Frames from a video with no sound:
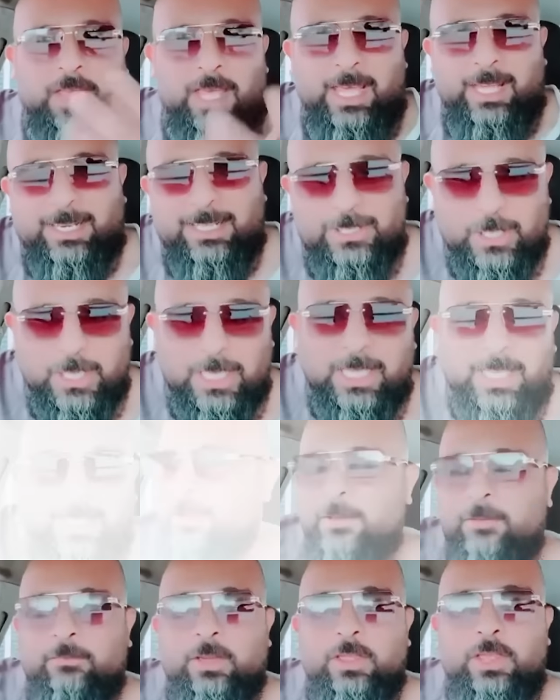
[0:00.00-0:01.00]
خارجة
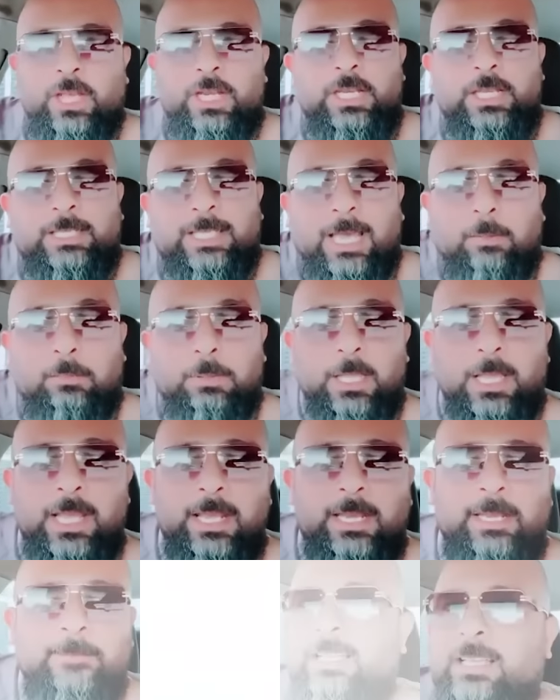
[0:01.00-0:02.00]
فذن
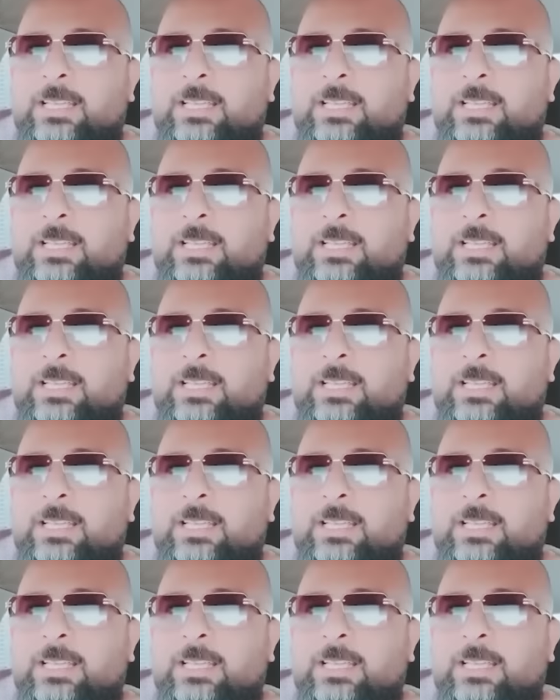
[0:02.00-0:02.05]
تخبلن